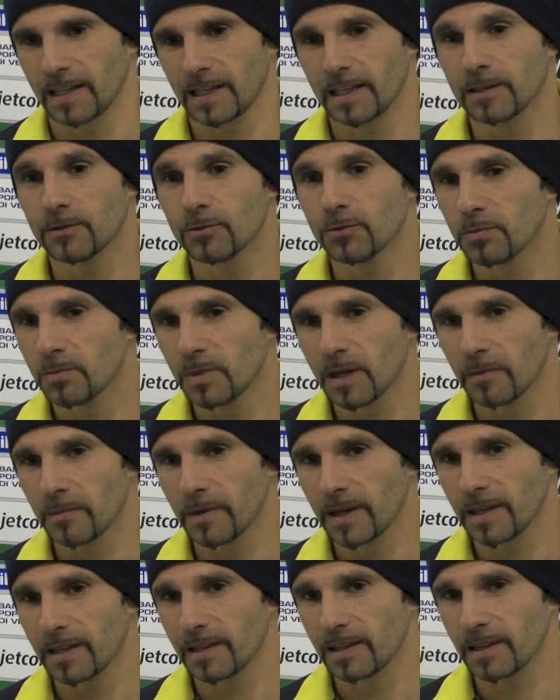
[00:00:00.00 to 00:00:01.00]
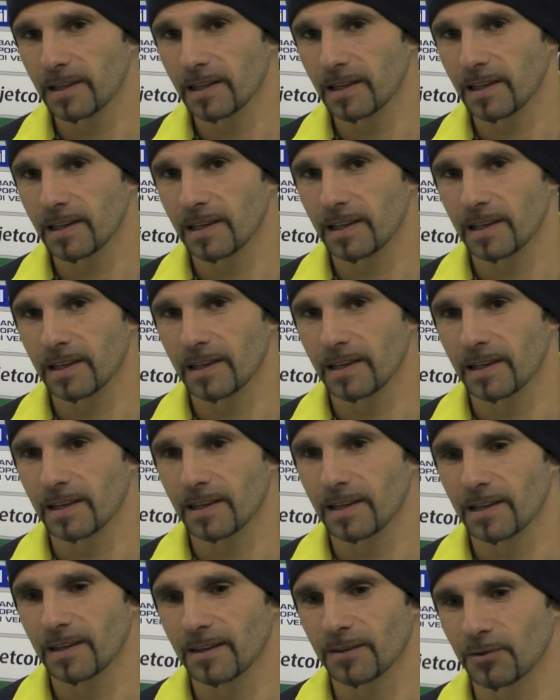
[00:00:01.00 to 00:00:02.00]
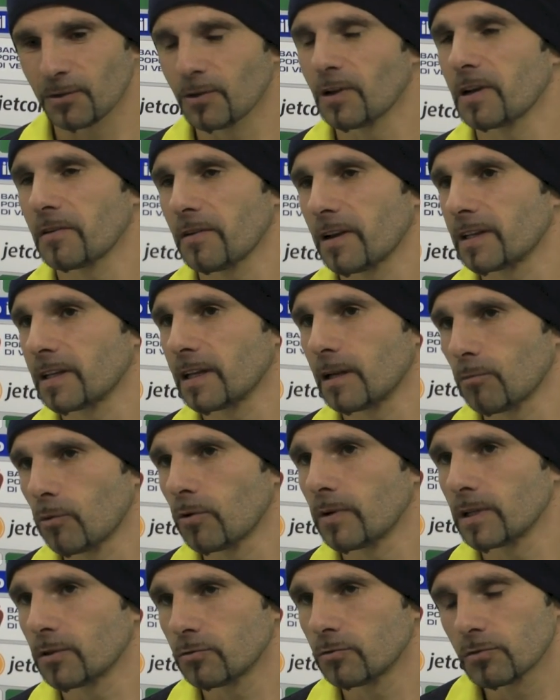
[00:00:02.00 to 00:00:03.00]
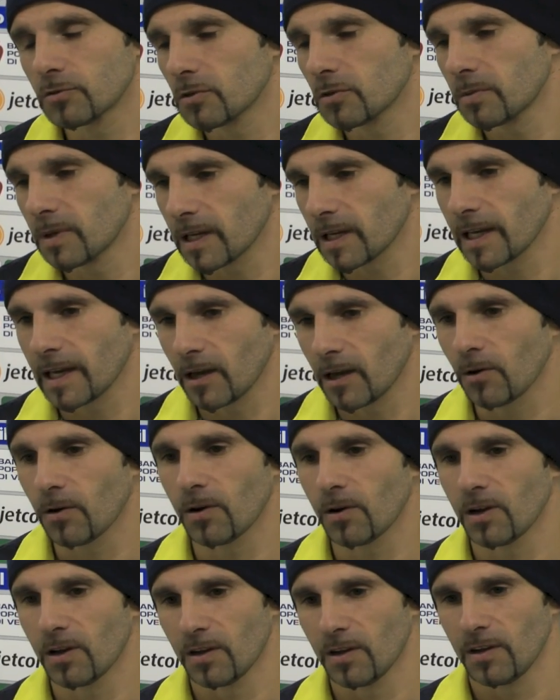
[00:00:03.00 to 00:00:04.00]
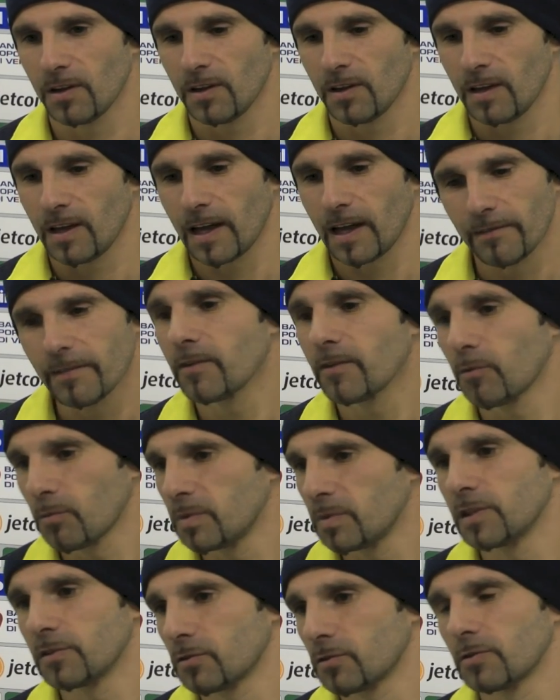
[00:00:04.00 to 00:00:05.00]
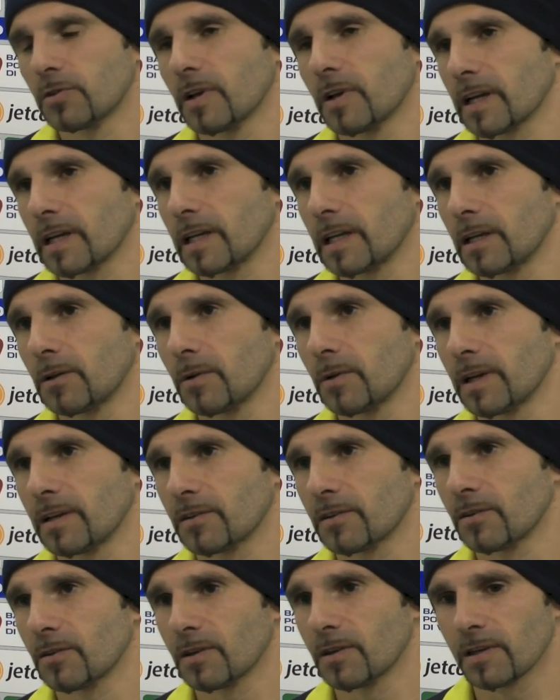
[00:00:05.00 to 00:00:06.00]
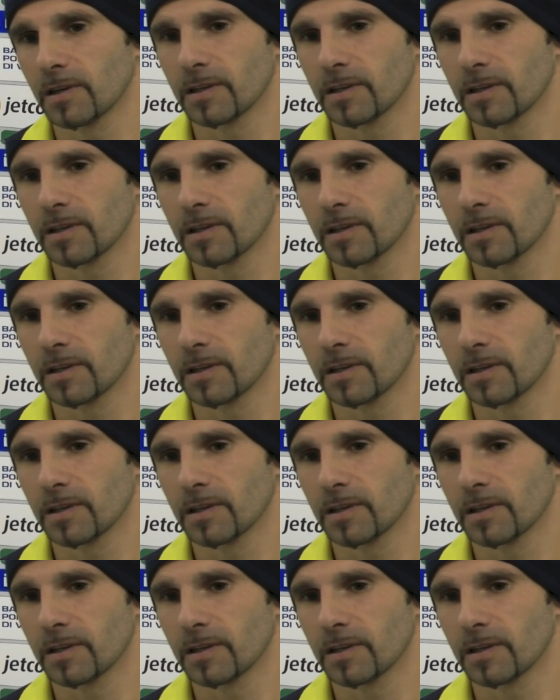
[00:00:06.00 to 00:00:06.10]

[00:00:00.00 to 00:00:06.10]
Indubbiamente eh, sono arrivati al momento giusto perché ho, avevo bisogno anche di questo.